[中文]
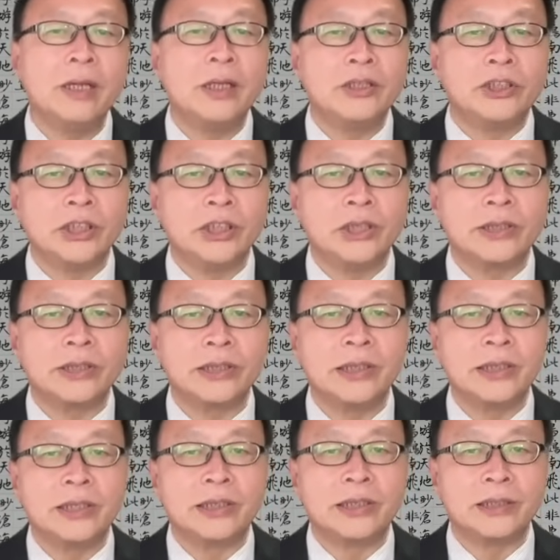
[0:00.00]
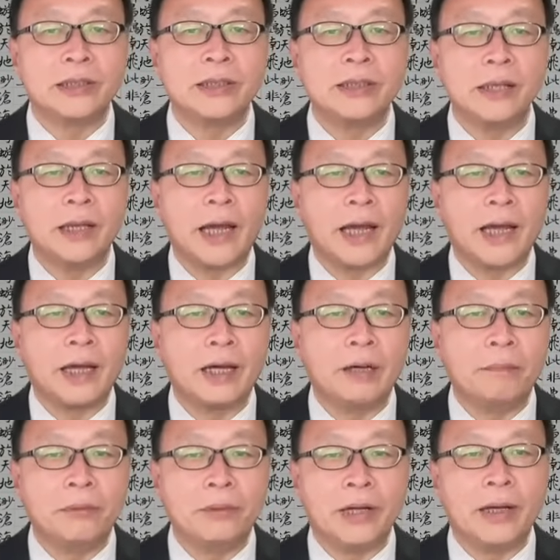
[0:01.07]
即使一时奈何
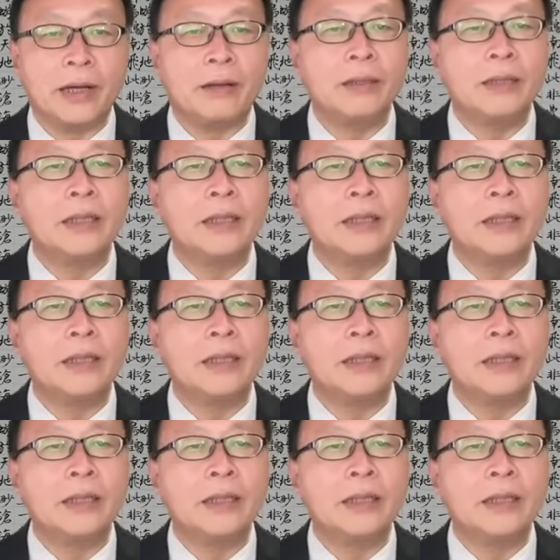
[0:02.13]
不了，